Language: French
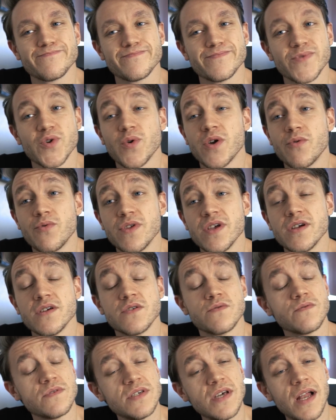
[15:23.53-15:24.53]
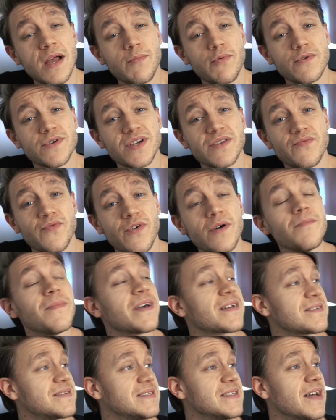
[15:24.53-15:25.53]
Donc écoutez, je vous dis à la prochaine fois,
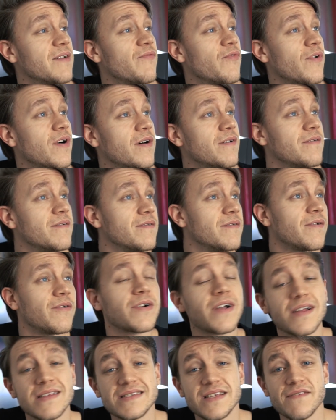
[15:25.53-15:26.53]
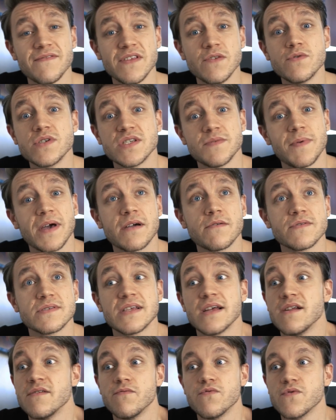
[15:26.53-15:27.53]
merci d'avoir regardé cette vidéo, j'espère que
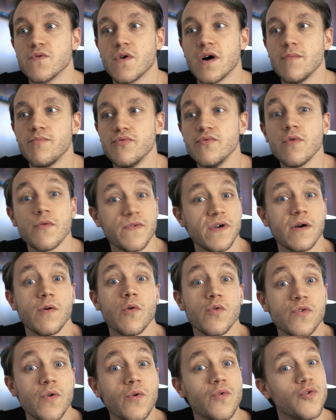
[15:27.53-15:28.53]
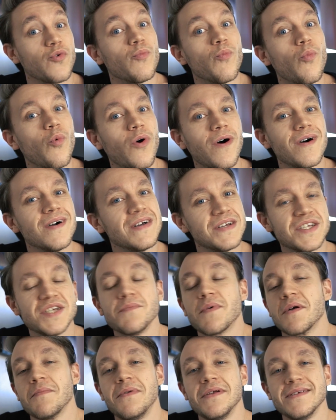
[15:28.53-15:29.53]
ça vous aura plu, enfin autant que moi j'ai
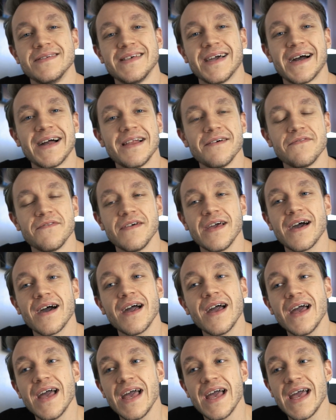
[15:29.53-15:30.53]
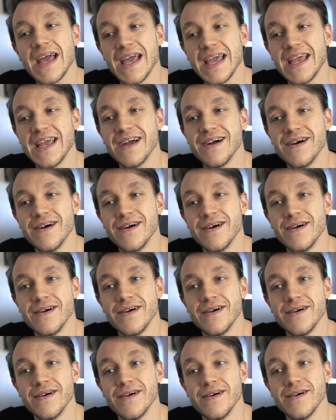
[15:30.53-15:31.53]
pris plaisir à la faire, et,
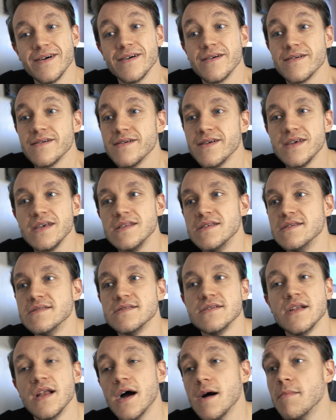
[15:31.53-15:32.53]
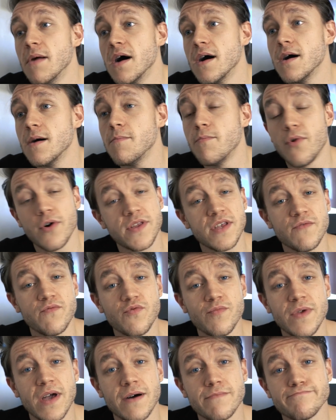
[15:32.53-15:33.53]
d'ici là, bah,
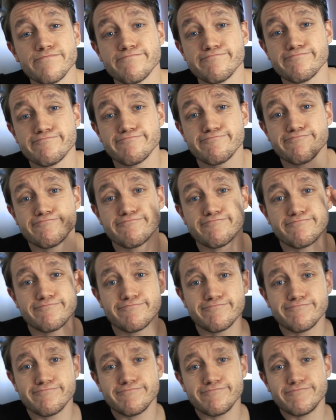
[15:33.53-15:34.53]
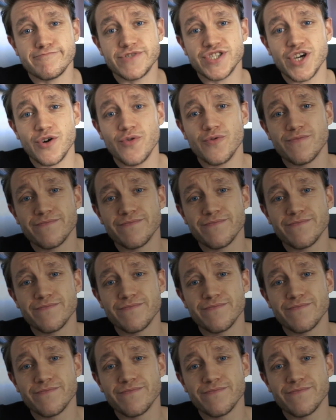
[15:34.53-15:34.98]
portez-vous bien. Ciao.